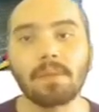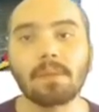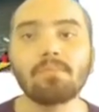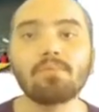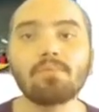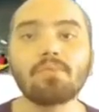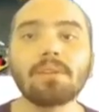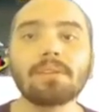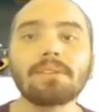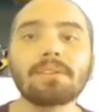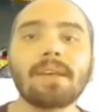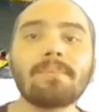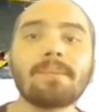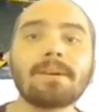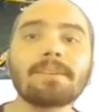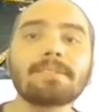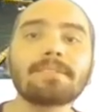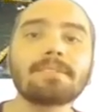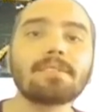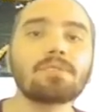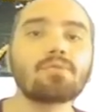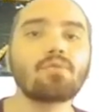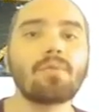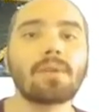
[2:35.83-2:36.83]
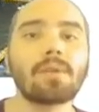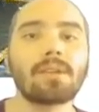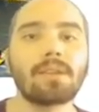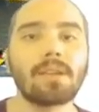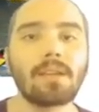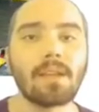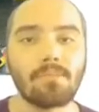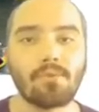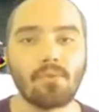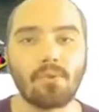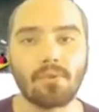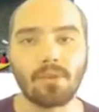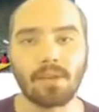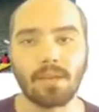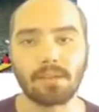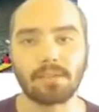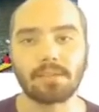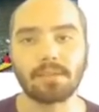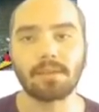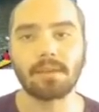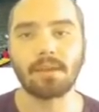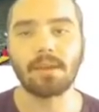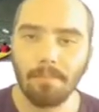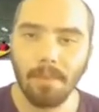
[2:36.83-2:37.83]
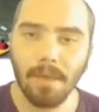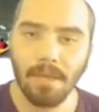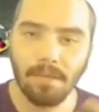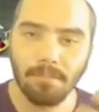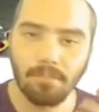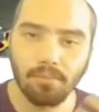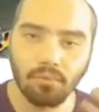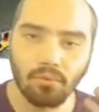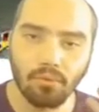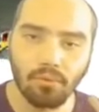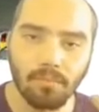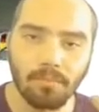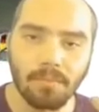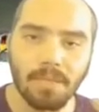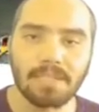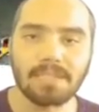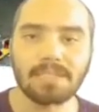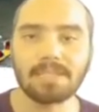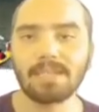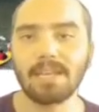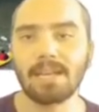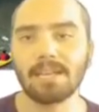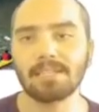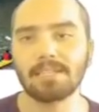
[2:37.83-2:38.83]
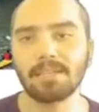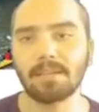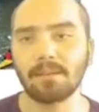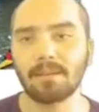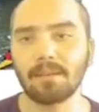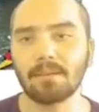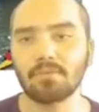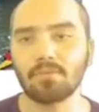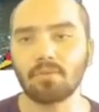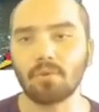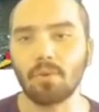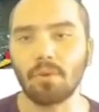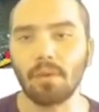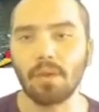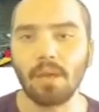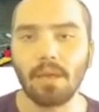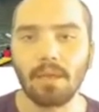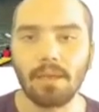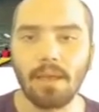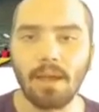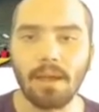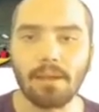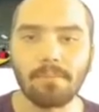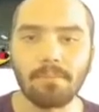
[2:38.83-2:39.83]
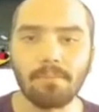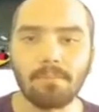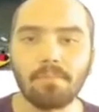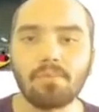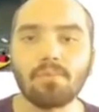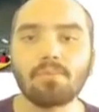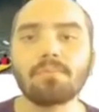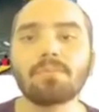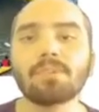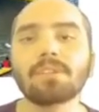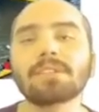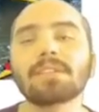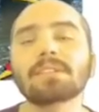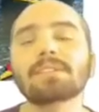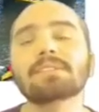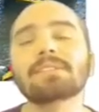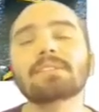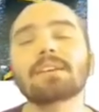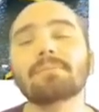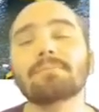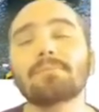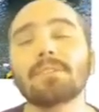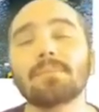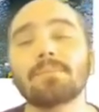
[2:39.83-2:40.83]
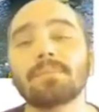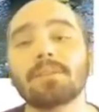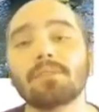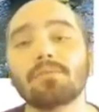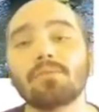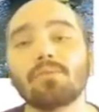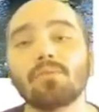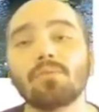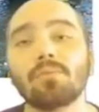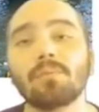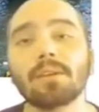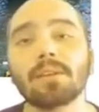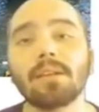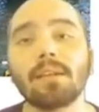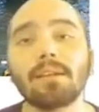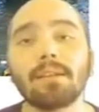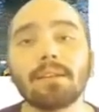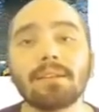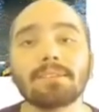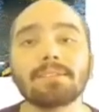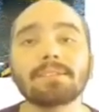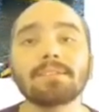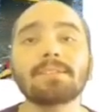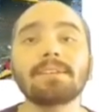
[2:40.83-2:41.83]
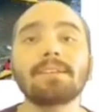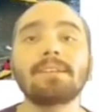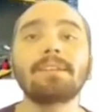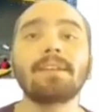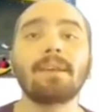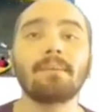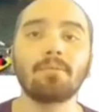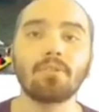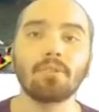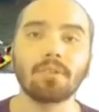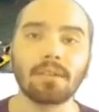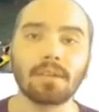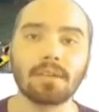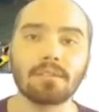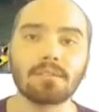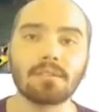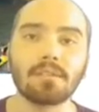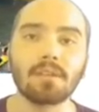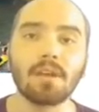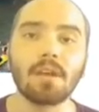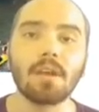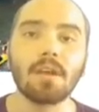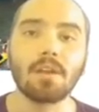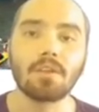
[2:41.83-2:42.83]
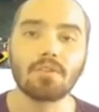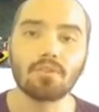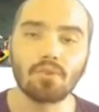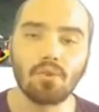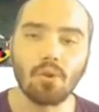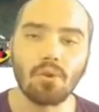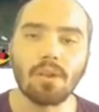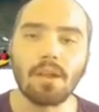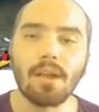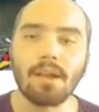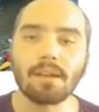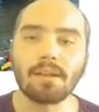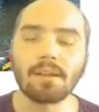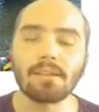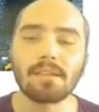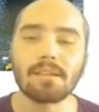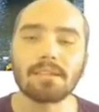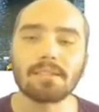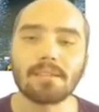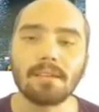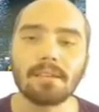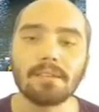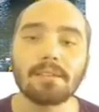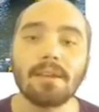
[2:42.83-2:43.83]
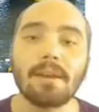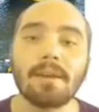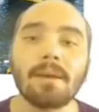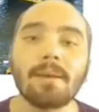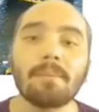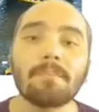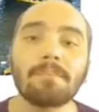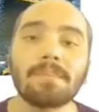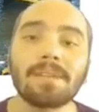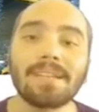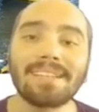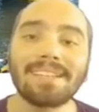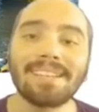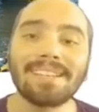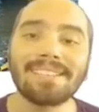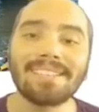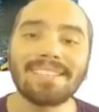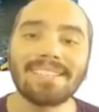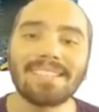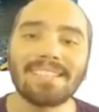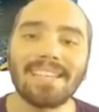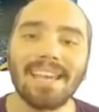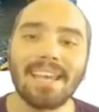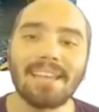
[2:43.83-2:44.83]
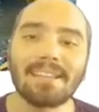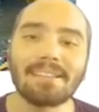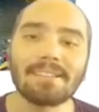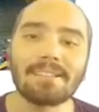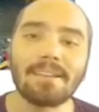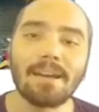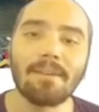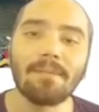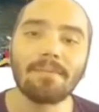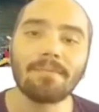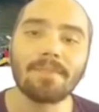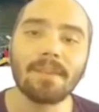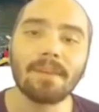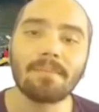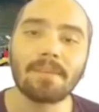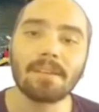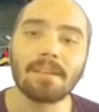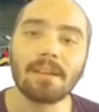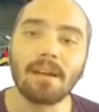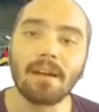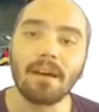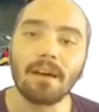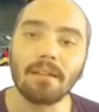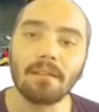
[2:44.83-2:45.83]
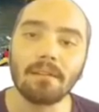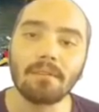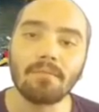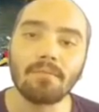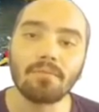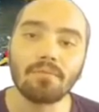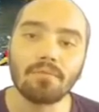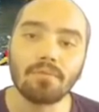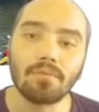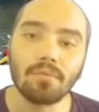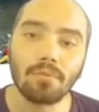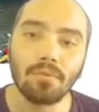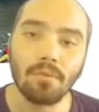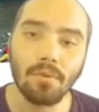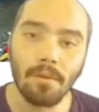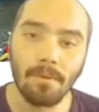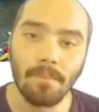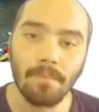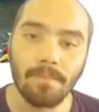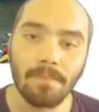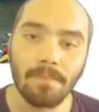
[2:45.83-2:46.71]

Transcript: Bu da temassız kuvvetlere bir örnek. Peki bu durum nasıl gerçekleşiyor? Yani bu mıknatıslar birbirine dokunmadan nasıl itebiliyorlar? Şöyle arkadaşlar mıknatıs etrafında bir alan oluşturuyor